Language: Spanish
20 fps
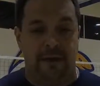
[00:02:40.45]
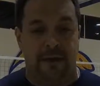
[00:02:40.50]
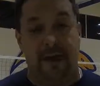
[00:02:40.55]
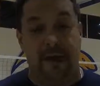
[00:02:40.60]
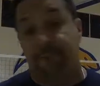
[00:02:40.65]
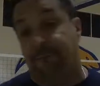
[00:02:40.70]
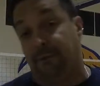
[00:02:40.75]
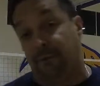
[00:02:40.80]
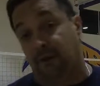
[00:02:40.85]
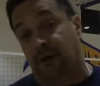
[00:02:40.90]

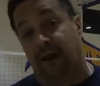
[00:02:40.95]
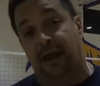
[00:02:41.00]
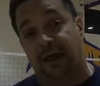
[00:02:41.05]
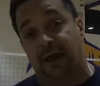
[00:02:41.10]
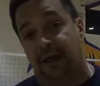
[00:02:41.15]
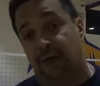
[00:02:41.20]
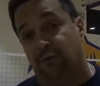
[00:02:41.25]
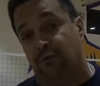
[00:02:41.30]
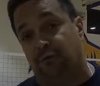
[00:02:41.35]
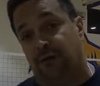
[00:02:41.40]
Espero que les
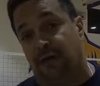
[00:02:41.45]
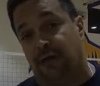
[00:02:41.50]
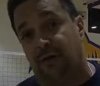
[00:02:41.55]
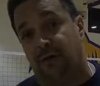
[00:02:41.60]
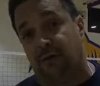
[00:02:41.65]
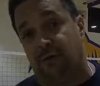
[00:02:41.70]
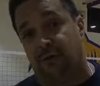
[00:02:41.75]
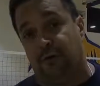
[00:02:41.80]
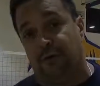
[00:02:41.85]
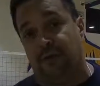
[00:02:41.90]
haya gustado
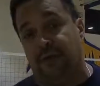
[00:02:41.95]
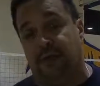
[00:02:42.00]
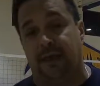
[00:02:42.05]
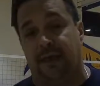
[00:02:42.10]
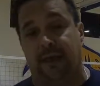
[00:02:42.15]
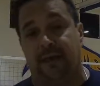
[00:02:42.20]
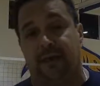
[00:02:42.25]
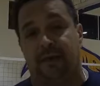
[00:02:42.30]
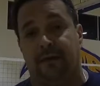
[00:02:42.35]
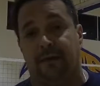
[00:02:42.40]

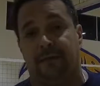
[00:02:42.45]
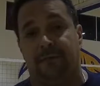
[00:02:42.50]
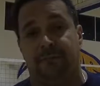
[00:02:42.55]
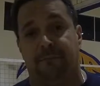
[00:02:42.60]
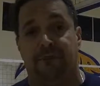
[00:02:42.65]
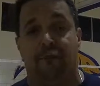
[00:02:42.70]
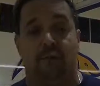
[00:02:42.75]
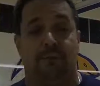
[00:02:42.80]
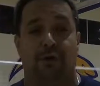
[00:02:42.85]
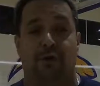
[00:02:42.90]
este
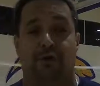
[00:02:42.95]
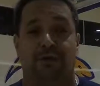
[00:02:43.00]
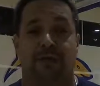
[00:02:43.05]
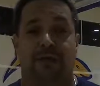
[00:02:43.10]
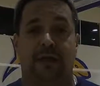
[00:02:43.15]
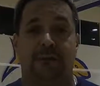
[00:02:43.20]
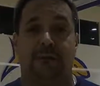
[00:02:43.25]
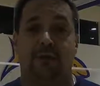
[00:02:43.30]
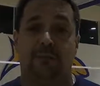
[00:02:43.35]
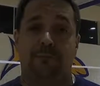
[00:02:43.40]
videoblog
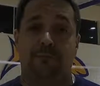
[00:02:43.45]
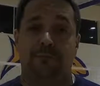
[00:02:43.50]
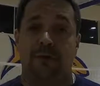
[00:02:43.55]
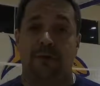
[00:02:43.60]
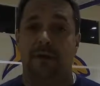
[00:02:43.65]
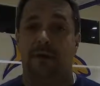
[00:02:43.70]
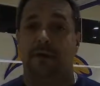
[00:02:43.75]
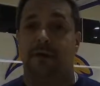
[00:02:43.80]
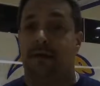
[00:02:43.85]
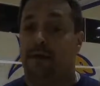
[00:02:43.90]
de Boom
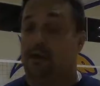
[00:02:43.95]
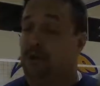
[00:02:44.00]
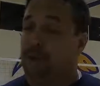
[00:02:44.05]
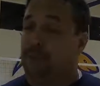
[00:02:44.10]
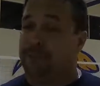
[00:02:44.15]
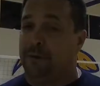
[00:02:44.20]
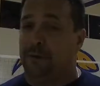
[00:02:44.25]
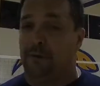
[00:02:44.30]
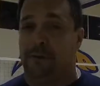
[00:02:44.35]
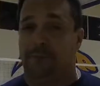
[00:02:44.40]
y los
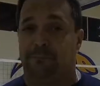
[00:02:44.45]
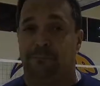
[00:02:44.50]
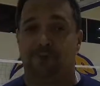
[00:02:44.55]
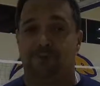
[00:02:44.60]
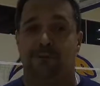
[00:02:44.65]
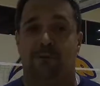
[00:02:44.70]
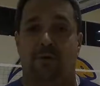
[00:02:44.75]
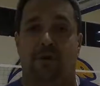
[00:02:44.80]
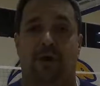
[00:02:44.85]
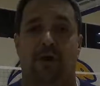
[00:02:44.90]
espero en el
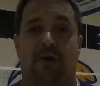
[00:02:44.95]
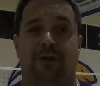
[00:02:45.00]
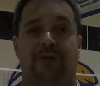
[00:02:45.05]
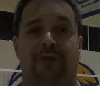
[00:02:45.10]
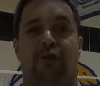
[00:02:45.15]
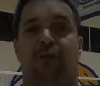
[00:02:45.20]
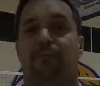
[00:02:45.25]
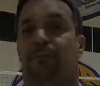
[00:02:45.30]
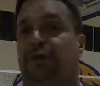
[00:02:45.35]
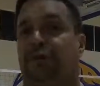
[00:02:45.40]
próximo que los he
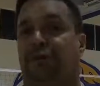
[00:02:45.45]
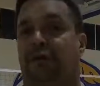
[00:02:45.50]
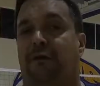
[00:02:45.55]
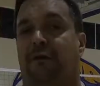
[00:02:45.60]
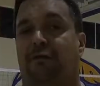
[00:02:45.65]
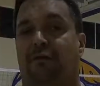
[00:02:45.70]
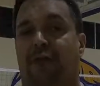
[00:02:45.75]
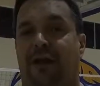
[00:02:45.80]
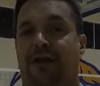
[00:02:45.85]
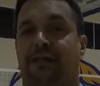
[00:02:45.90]
tenido un poquito
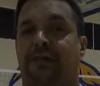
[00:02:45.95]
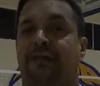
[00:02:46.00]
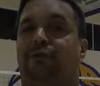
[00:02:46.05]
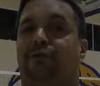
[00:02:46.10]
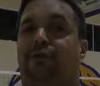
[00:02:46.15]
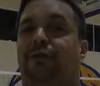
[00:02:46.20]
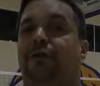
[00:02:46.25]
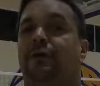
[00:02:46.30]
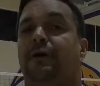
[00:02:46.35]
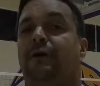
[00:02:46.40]

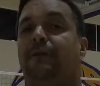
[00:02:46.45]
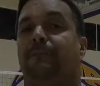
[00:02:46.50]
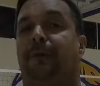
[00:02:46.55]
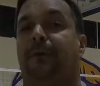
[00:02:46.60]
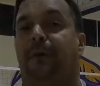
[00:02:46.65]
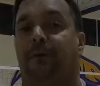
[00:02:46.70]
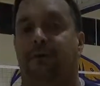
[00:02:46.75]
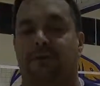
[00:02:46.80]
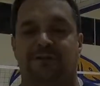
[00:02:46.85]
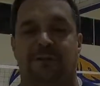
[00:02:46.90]
abandonaditos,
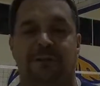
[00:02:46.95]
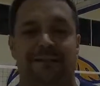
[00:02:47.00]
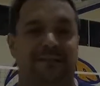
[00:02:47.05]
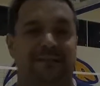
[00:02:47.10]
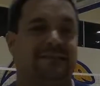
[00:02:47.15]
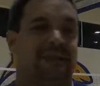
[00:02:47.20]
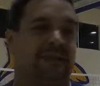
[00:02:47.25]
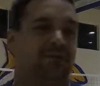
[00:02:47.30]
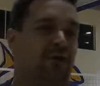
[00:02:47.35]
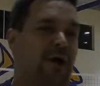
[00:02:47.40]
pero próximamente
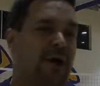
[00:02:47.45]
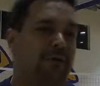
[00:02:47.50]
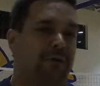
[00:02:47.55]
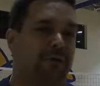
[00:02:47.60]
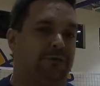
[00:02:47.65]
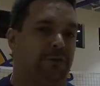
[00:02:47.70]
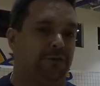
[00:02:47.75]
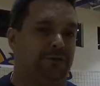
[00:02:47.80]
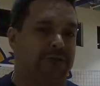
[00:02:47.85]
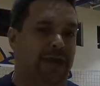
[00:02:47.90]
estaré tocando
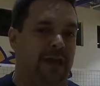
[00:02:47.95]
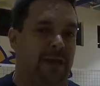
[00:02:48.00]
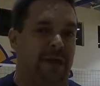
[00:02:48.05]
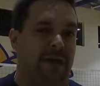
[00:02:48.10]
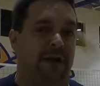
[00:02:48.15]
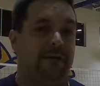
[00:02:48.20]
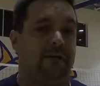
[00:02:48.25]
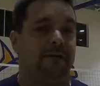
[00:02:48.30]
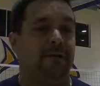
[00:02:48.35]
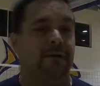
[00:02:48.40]
otros
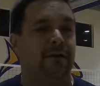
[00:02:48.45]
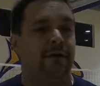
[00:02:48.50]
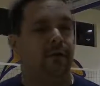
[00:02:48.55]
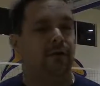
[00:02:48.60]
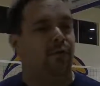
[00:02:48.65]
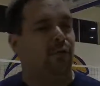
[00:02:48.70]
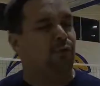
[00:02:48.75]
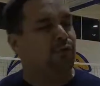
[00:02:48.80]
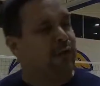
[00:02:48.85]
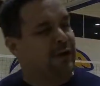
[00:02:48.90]
temas,
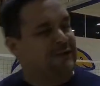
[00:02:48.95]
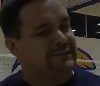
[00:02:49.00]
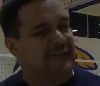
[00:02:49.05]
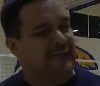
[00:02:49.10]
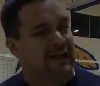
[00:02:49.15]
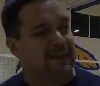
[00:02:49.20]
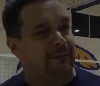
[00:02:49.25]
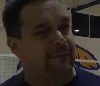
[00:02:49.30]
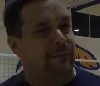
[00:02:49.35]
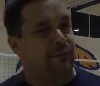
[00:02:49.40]
uno que sé
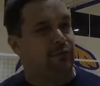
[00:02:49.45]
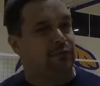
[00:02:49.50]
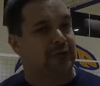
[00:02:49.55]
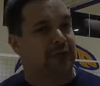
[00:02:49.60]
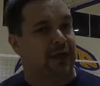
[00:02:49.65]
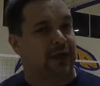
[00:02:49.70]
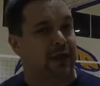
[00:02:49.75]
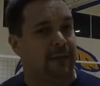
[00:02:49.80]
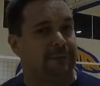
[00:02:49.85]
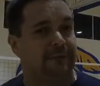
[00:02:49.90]
que les va a
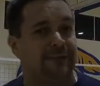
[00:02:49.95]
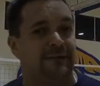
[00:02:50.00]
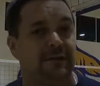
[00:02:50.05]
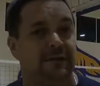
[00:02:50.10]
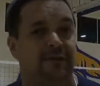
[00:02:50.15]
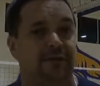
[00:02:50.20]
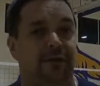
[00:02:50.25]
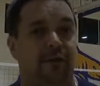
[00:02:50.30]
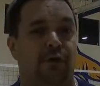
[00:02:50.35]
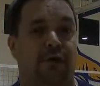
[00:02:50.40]
gustar en
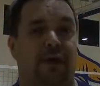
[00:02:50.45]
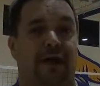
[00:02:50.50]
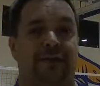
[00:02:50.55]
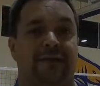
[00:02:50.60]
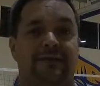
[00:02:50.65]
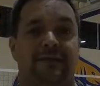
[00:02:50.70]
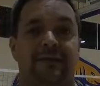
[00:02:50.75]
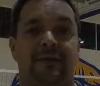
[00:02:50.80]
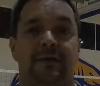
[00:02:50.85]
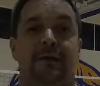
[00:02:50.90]
específico, que
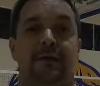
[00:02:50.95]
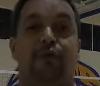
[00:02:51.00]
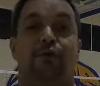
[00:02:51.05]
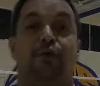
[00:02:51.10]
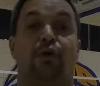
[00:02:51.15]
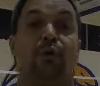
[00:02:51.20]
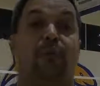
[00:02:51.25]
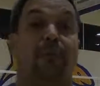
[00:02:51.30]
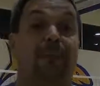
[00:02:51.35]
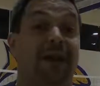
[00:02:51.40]
es
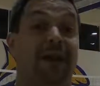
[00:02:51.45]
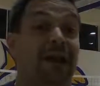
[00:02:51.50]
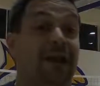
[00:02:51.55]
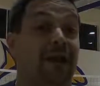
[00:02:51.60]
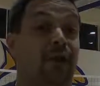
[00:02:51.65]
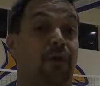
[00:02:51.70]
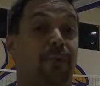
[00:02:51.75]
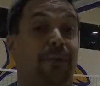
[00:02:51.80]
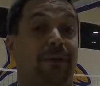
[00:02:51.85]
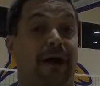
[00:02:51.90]
cómo manejan
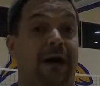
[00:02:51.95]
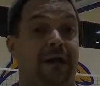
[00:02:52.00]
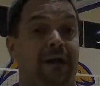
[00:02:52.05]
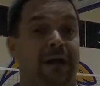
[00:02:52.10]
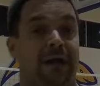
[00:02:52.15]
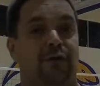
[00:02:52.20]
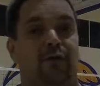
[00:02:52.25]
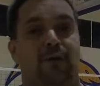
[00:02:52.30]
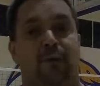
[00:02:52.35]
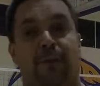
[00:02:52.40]
los
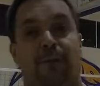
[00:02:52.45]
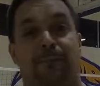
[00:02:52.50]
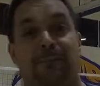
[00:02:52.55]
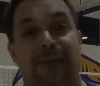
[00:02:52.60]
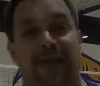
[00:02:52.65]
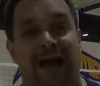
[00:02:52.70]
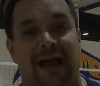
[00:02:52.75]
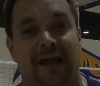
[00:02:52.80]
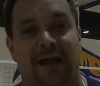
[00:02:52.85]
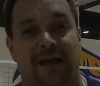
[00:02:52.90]
padres, cómo
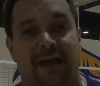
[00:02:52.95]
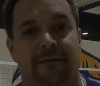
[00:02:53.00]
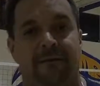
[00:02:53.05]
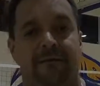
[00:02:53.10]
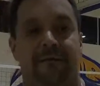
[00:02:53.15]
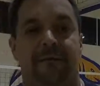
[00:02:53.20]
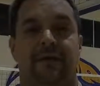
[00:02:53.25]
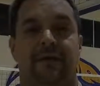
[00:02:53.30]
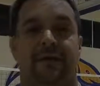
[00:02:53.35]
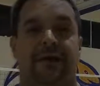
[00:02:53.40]
explicarles
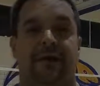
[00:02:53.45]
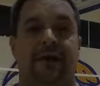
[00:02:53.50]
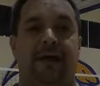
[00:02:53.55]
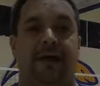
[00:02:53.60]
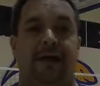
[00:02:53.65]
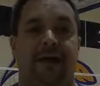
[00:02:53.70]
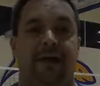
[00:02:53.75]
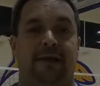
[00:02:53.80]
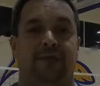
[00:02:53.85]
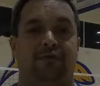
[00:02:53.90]

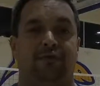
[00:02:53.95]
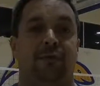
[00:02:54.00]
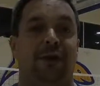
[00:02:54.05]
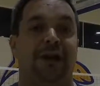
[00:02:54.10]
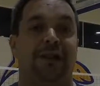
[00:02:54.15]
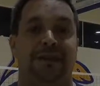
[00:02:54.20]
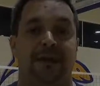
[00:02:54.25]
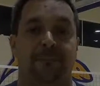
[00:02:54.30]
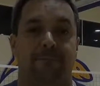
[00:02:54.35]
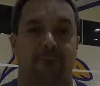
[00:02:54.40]
eh, sobre
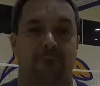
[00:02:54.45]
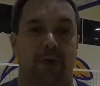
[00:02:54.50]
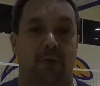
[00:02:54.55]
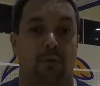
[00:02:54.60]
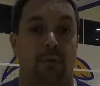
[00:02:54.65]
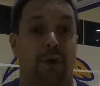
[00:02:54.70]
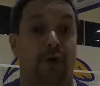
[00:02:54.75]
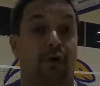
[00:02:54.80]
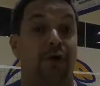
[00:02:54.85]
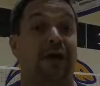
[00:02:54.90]
el tiempo de
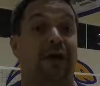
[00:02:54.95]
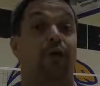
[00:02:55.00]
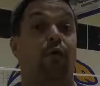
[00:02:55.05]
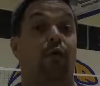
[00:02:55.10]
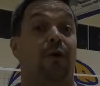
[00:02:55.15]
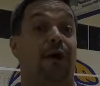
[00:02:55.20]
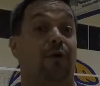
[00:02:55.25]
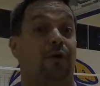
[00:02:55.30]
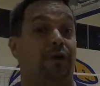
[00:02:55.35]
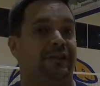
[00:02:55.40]
juego y a los
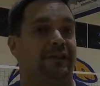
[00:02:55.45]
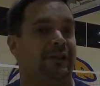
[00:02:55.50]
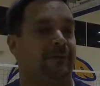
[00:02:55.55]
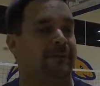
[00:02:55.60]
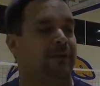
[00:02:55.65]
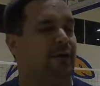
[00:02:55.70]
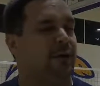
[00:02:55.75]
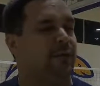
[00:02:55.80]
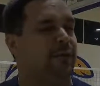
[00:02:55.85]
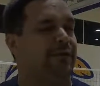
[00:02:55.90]
jugadores
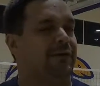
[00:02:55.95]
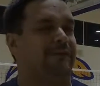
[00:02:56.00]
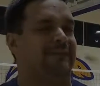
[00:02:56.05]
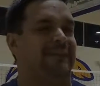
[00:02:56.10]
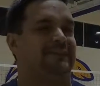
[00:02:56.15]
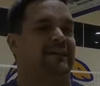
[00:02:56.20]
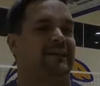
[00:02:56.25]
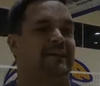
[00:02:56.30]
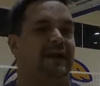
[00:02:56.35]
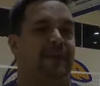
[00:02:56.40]
también cómo deben de
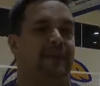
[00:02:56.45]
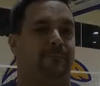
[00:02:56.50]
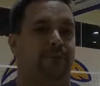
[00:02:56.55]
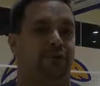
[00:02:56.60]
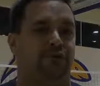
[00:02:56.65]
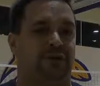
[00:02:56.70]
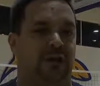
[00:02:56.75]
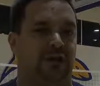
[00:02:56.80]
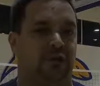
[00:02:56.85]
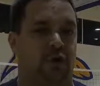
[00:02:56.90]
hacer el
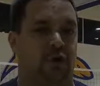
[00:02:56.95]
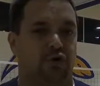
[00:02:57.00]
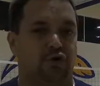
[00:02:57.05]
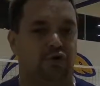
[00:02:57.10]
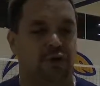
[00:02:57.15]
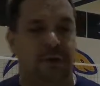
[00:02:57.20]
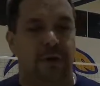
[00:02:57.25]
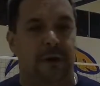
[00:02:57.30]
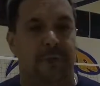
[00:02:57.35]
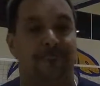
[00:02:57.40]
approach al coach
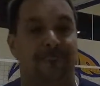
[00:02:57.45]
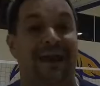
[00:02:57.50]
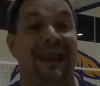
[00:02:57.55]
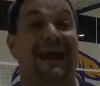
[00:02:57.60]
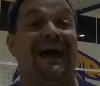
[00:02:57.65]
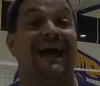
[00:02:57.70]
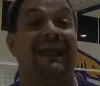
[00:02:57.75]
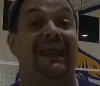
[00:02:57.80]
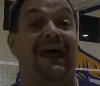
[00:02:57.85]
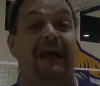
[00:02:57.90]
para
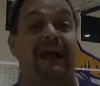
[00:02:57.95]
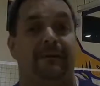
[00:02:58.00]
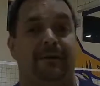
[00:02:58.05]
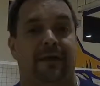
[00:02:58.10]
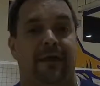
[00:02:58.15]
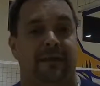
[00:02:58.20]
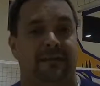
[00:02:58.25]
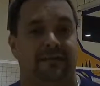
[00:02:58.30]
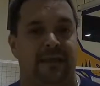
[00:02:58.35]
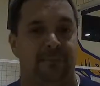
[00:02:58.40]
ganar
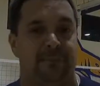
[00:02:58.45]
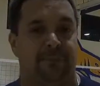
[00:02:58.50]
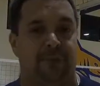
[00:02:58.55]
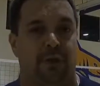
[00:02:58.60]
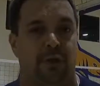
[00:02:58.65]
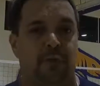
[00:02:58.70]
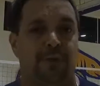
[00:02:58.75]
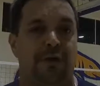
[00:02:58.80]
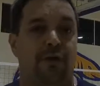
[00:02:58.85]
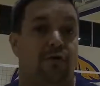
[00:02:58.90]
eh, tiempo
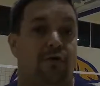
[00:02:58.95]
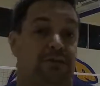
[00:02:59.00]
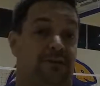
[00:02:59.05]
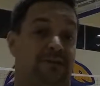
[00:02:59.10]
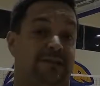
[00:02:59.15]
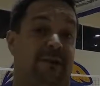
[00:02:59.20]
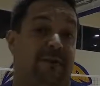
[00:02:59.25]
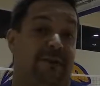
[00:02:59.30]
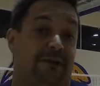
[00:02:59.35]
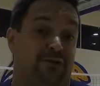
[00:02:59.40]
de juego, que usted
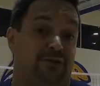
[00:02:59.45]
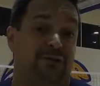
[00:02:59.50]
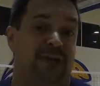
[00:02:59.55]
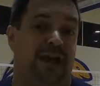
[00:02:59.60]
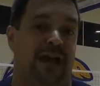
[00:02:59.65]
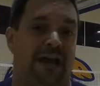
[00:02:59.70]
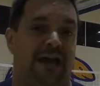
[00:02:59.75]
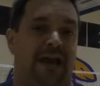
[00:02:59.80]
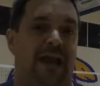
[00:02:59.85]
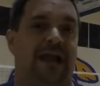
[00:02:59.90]
sabe que eso se
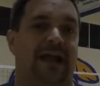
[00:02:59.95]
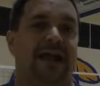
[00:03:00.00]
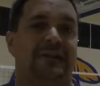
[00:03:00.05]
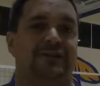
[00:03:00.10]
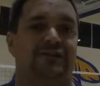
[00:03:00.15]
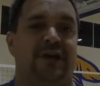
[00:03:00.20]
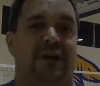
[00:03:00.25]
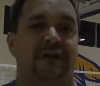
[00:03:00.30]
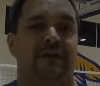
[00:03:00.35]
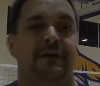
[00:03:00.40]
gana en la
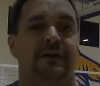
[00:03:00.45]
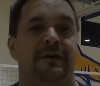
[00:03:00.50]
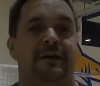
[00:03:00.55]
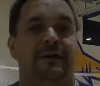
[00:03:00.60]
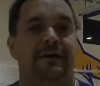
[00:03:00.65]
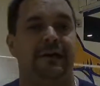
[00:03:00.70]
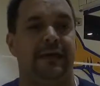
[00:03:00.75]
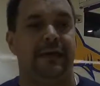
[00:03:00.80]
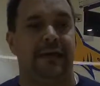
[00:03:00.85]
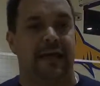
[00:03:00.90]
cancha
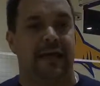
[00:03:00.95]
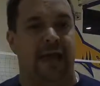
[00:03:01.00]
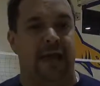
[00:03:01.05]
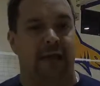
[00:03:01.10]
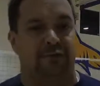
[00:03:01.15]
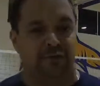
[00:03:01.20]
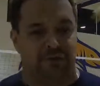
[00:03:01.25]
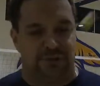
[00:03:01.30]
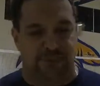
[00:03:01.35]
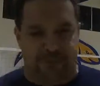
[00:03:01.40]
y que
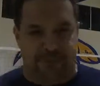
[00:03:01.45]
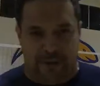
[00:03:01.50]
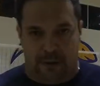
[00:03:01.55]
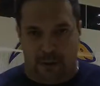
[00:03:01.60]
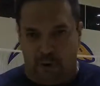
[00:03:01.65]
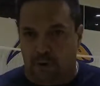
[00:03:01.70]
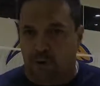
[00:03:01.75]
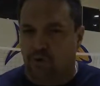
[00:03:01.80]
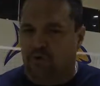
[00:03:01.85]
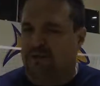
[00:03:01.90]
entonces pues
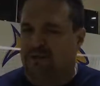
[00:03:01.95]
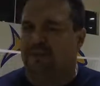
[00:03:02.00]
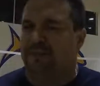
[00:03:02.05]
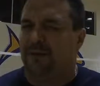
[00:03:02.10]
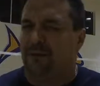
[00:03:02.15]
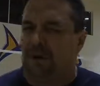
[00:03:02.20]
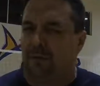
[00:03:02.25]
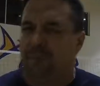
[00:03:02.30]
los coaches les den una